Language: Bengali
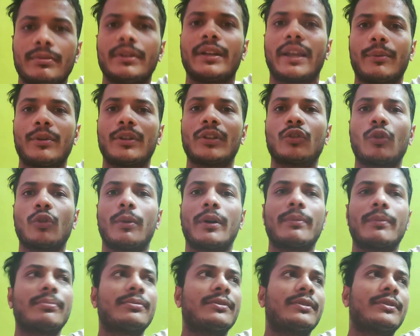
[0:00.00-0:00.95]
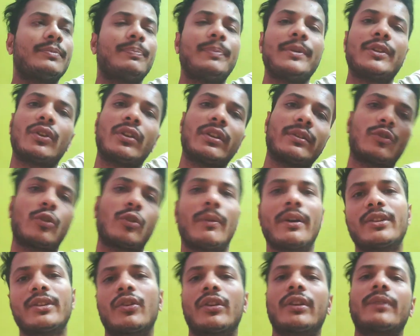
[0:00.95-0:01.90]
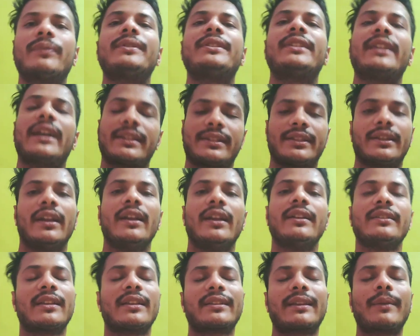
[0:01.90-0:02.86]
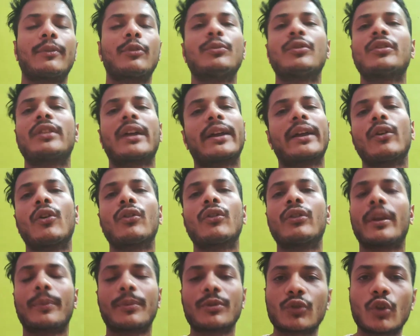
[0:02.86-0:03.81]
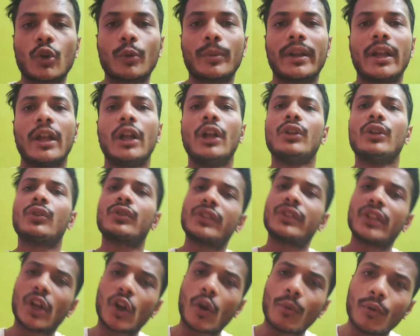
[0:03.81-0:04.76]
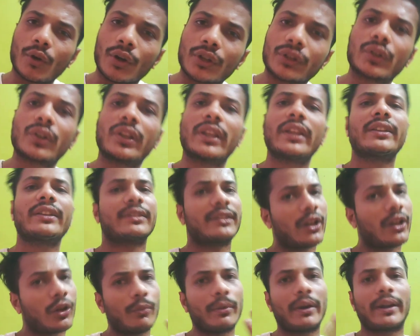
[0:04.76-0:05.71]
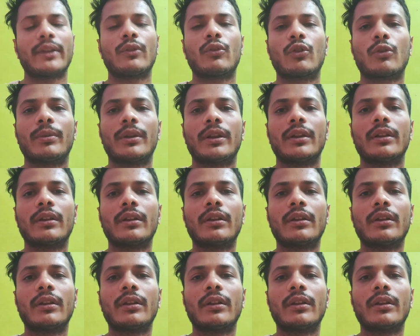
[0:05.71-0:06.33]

ইন্টারভিউ দিতে তোমার পিছনে তোমার যে অনেক পিছিয়ে আছে আজকাল তুমি তো তাকে কখনো অ্যাপ্রোচ করবে না তো সেরকমই অর্থদায়ী সেরকম এটাই করবে